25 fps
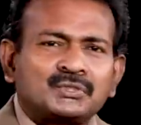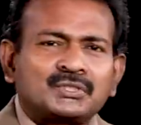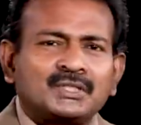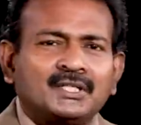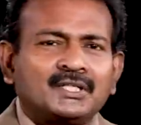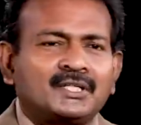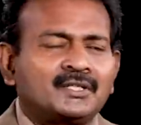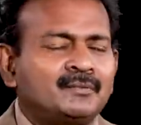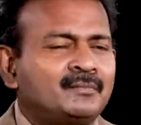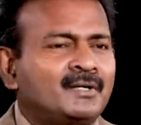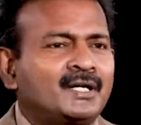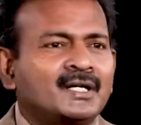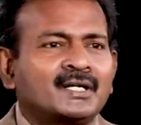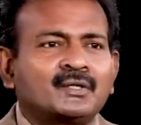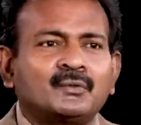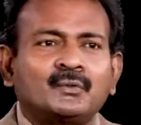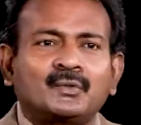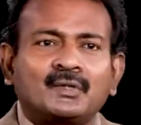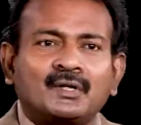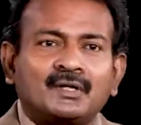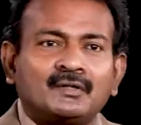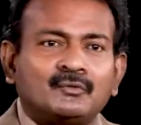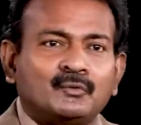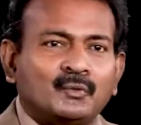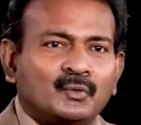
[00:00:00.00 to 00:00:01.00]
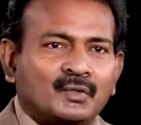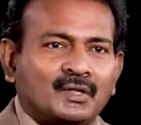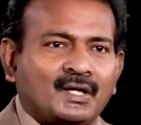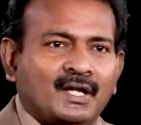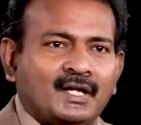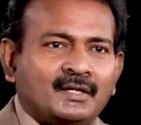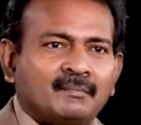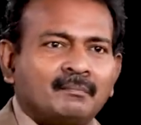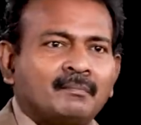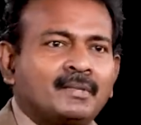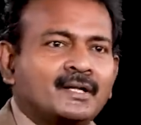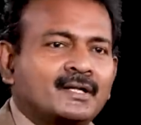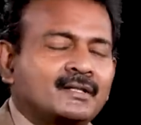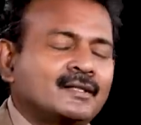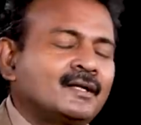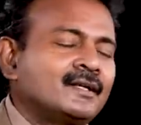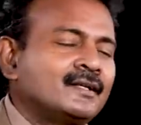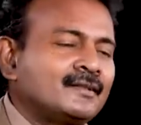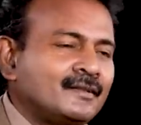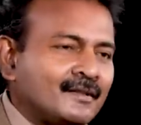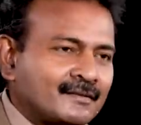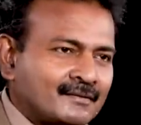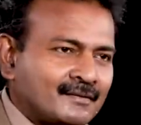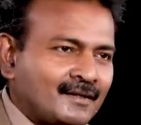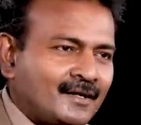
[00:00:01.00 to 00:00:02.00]
கூச்சலுக்குமான ஒரு ஒரு அன்பர்
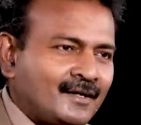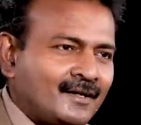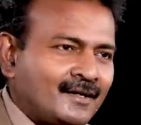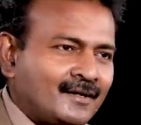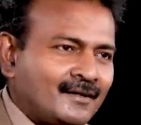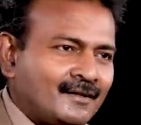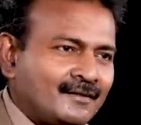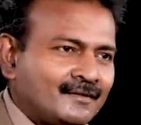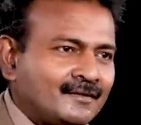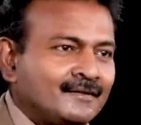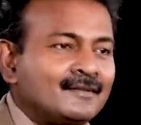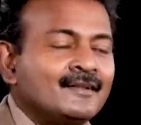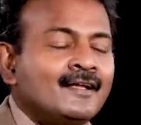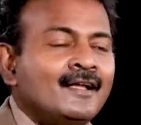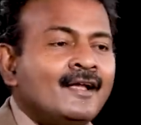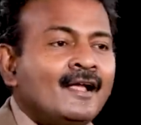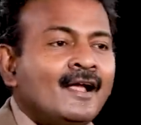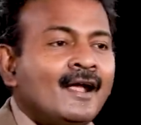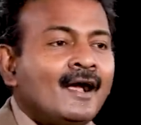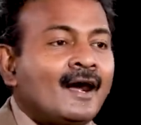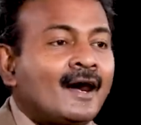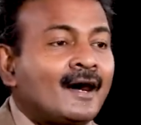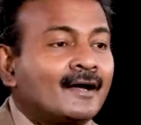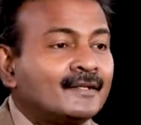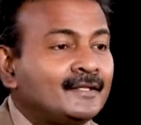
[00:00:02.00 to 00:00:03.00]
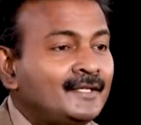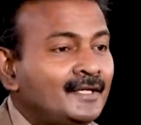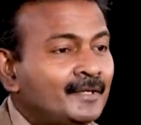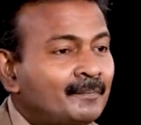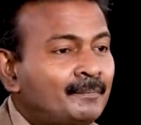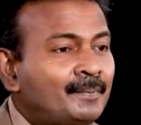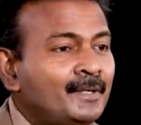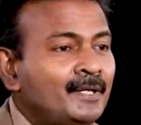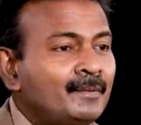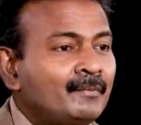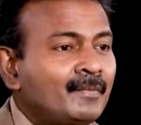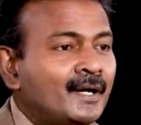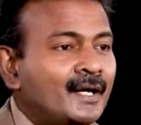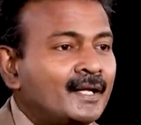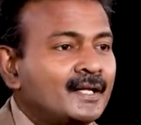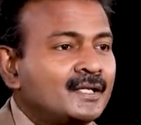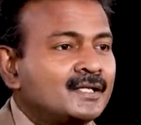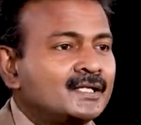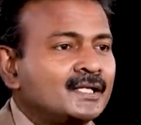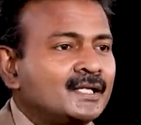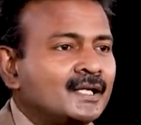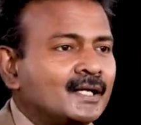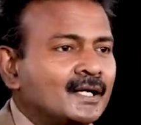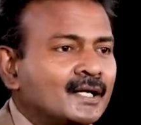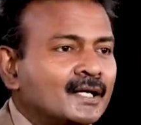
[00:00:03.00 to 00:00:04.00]
தான் இந்த சகாநாதன் அது எப்படி
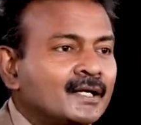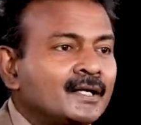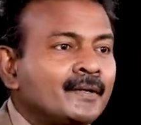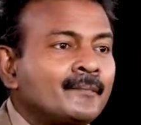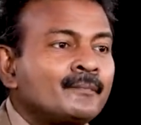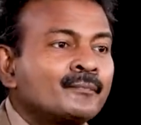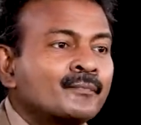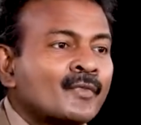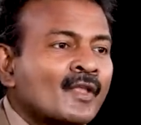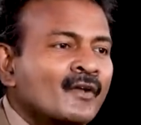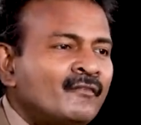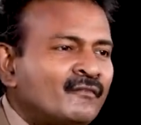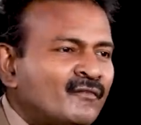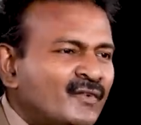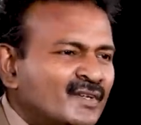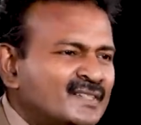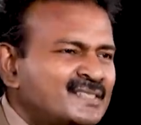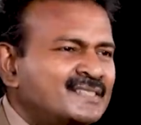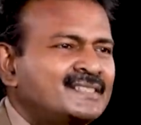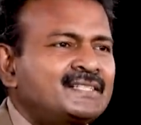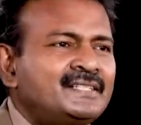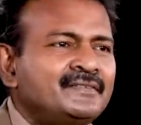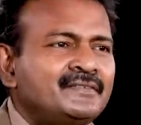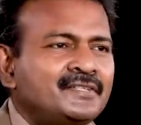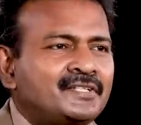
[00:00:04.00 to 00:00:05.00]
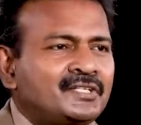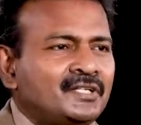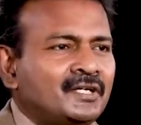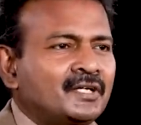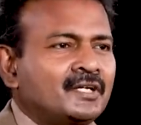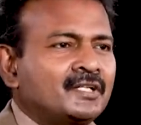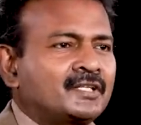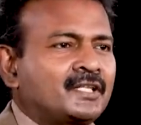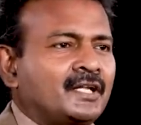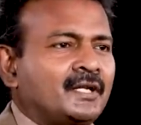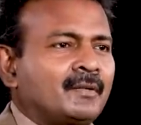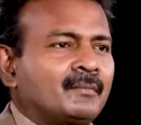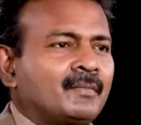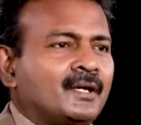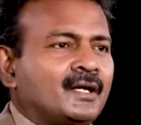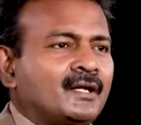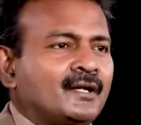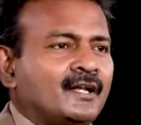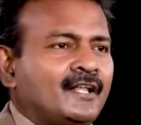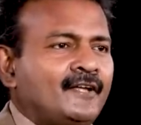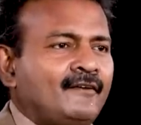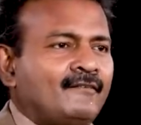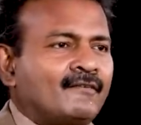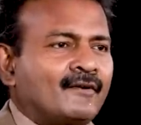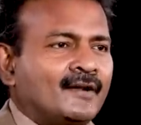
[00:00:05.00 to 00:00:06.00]
மாறிச்சுன்னா ஃபஸ்ட்டு விஷயம் என்ன தெரியுமா
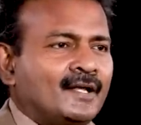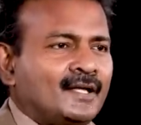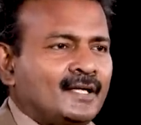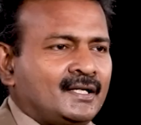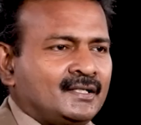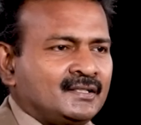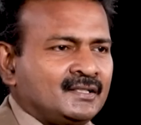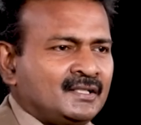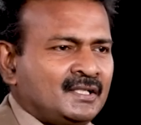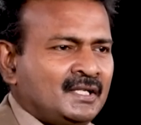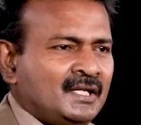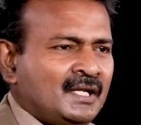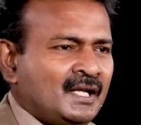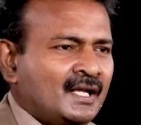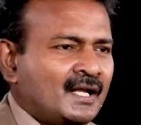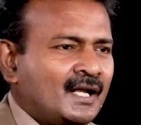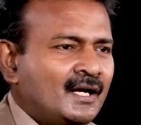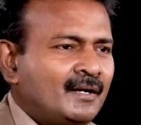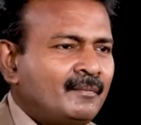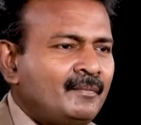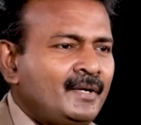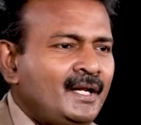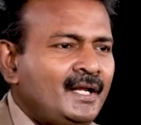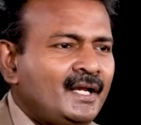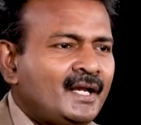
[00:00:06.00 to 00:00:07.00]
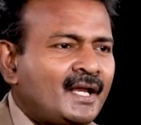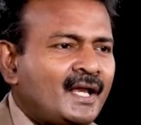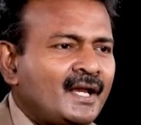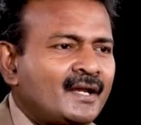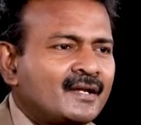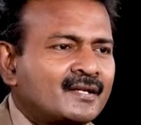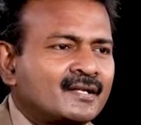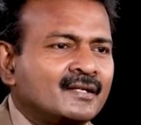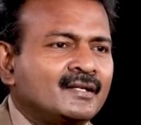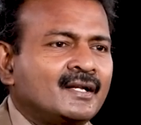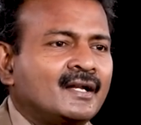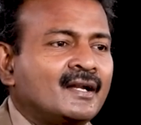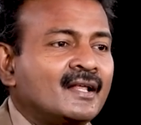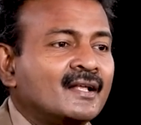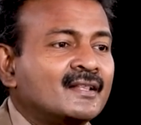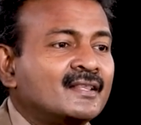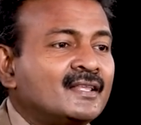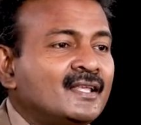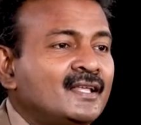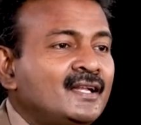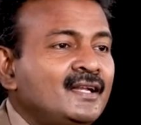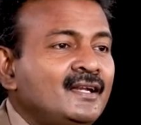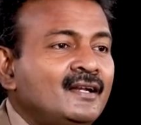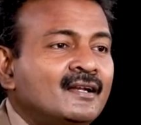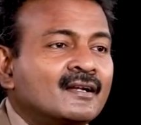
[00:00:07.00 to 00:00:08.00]
லைஃப்பில் கம்யூனிகேஷன் எனக்கு
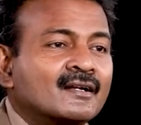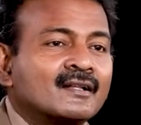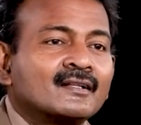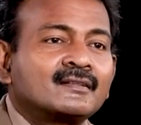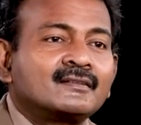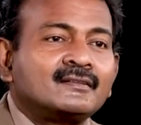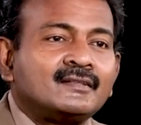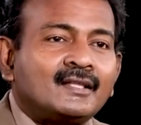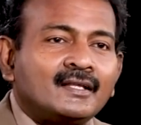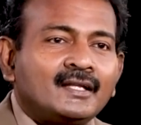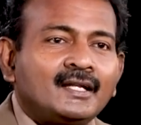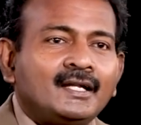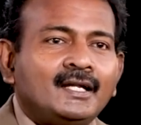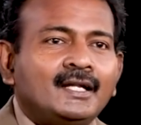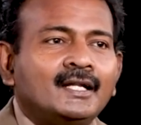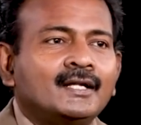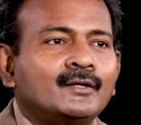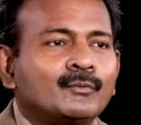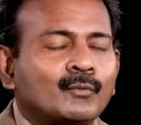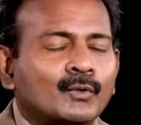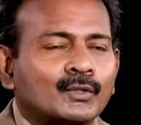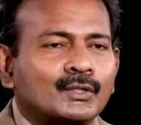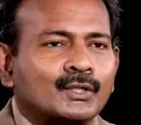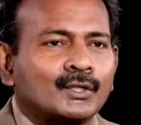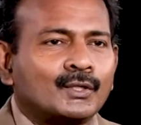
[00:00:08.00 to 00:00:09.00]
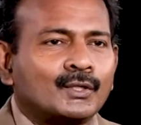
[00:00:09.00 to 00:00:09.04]
தெரியலன்னா தெரியலன்னு